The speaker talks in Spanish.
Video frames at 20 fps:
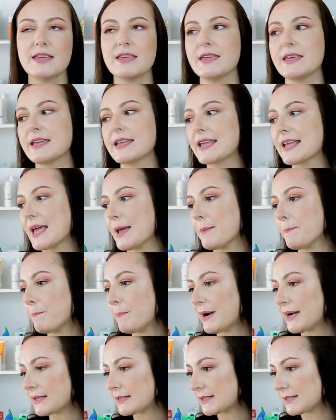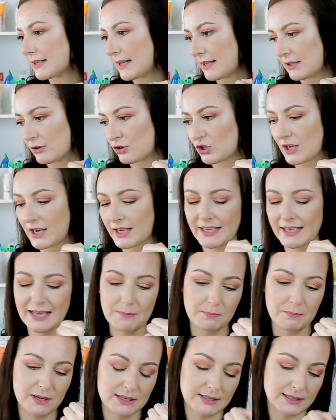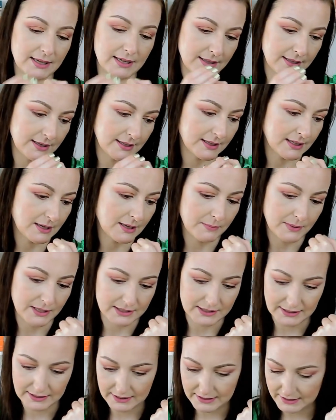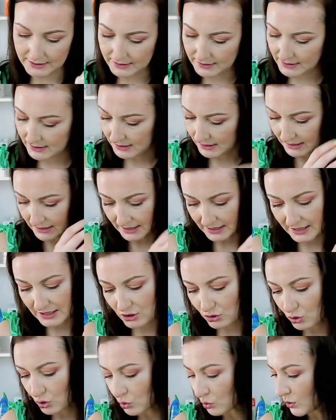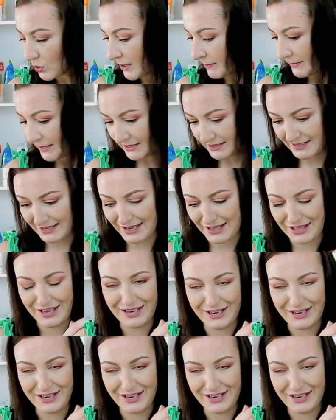Y qué pasada, o sea, qué pasada, qué pasada. Es que esto es una pasada,